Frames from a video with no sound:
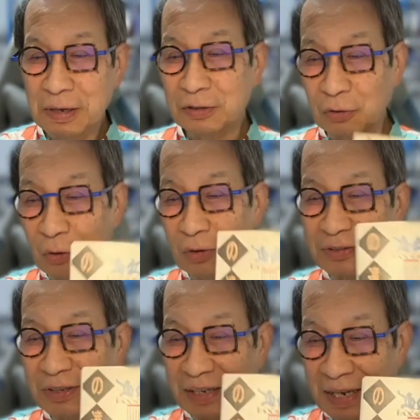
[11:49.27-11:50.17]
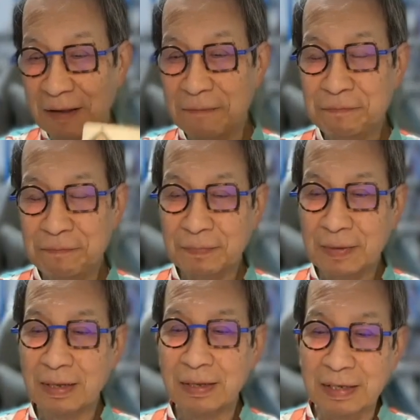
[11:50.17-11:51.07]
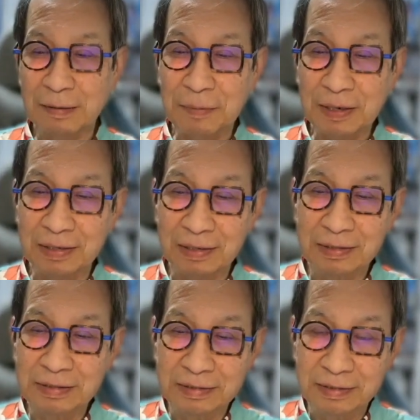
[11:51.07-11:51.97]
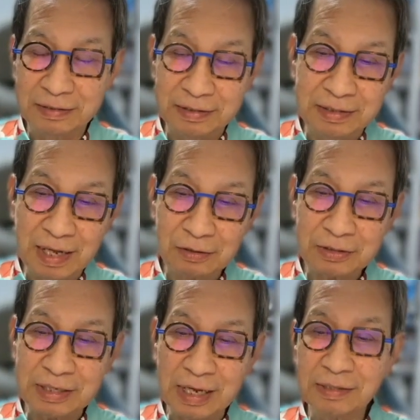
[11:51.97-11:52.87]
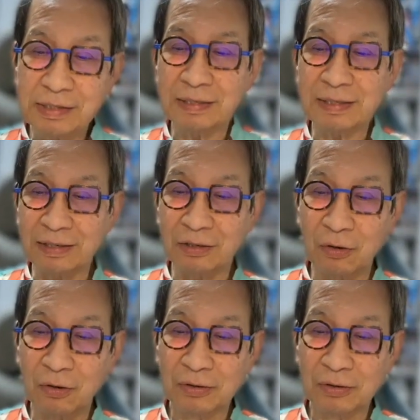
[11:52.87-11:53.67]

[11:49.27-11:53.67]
当時はね、やっぱり時代の最先端の、